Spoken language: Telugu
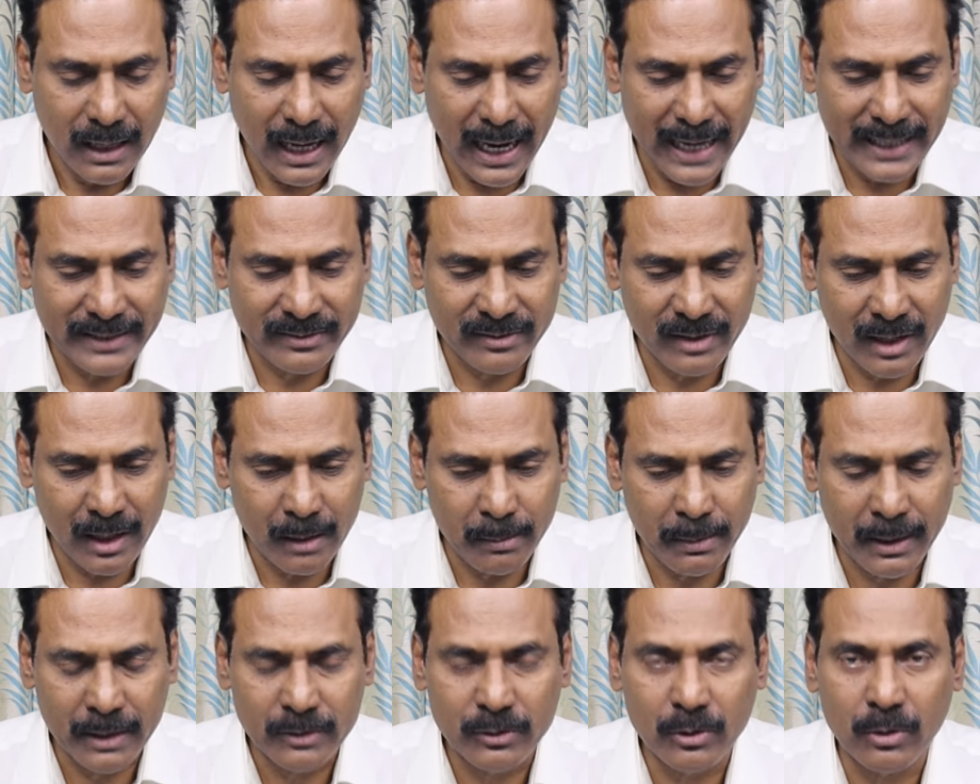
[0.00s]

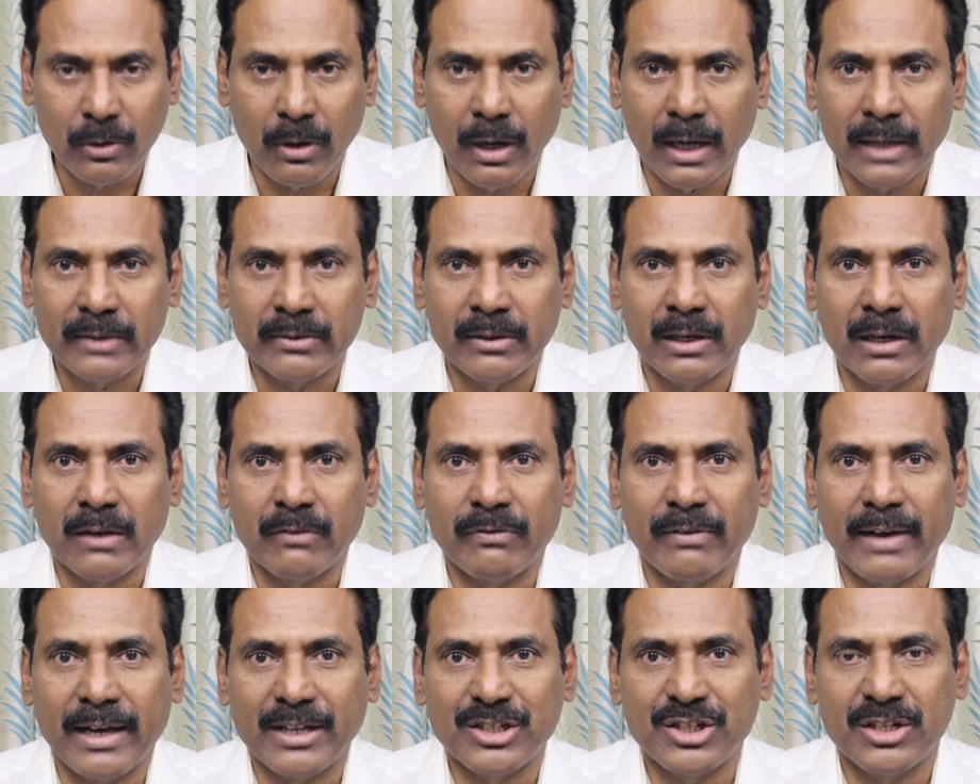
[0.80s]
హైదరాబాదులో ఆంధ్ర
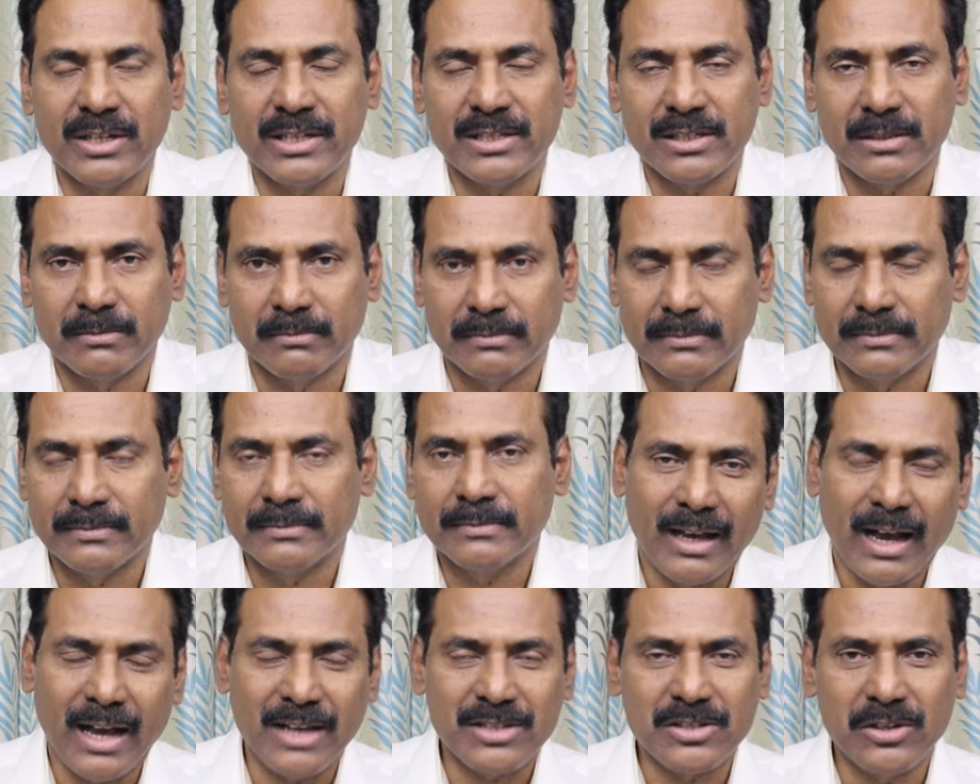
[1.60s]
ఫ్యాక్షనిజం
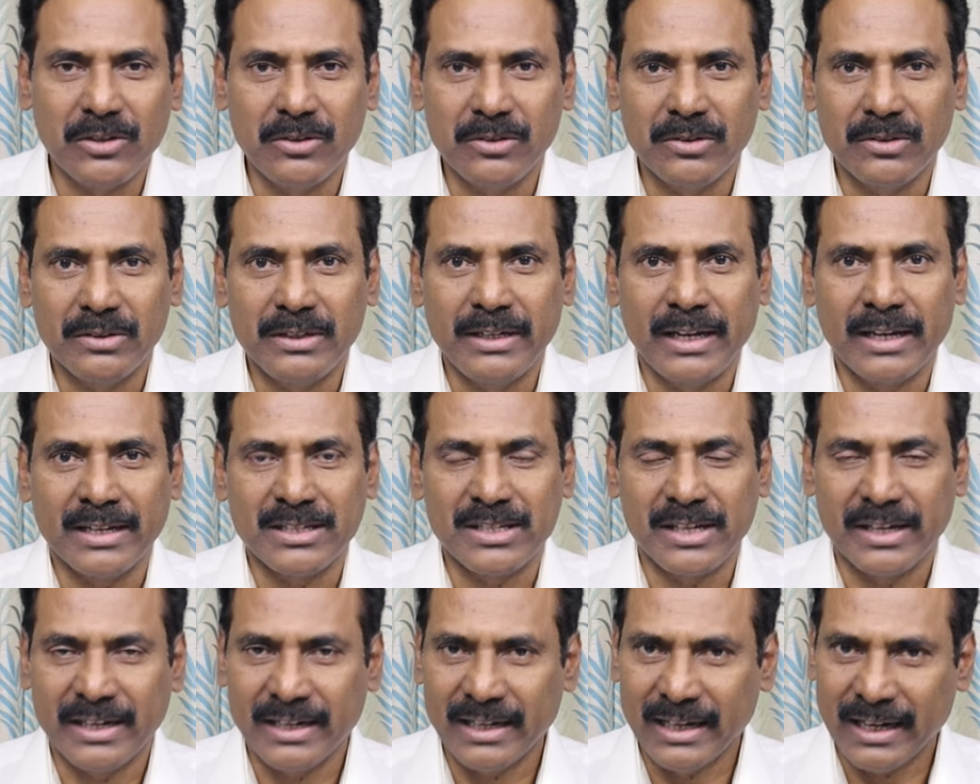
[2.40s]
అసలు నిన్న
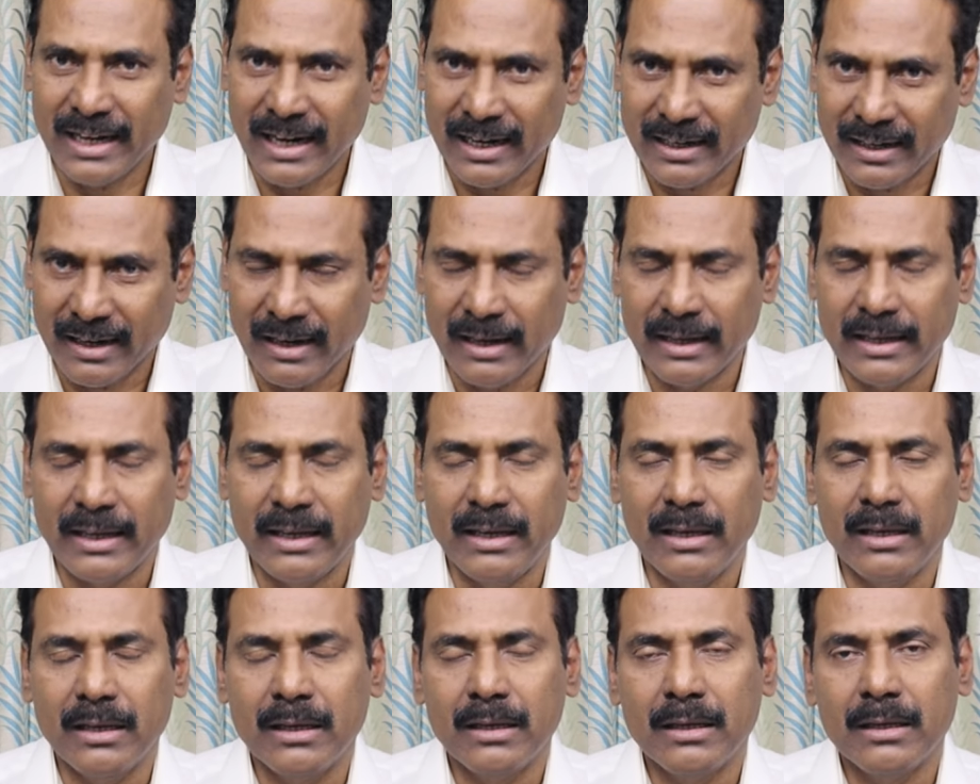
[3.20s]
జరిగిన
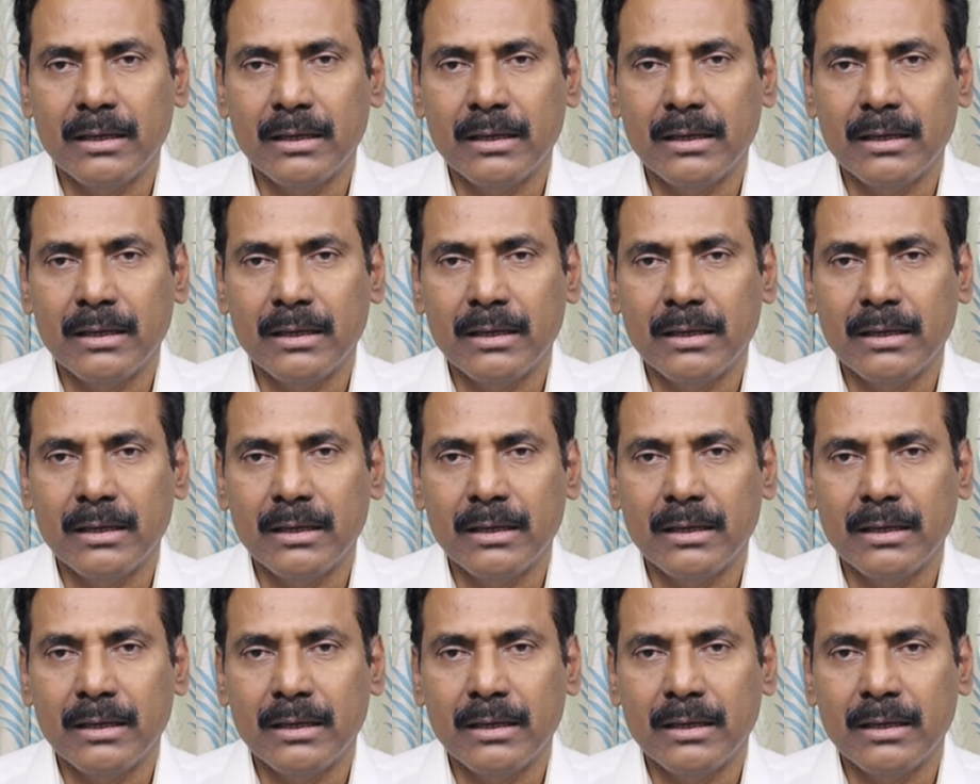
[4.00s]
ఘటనలకి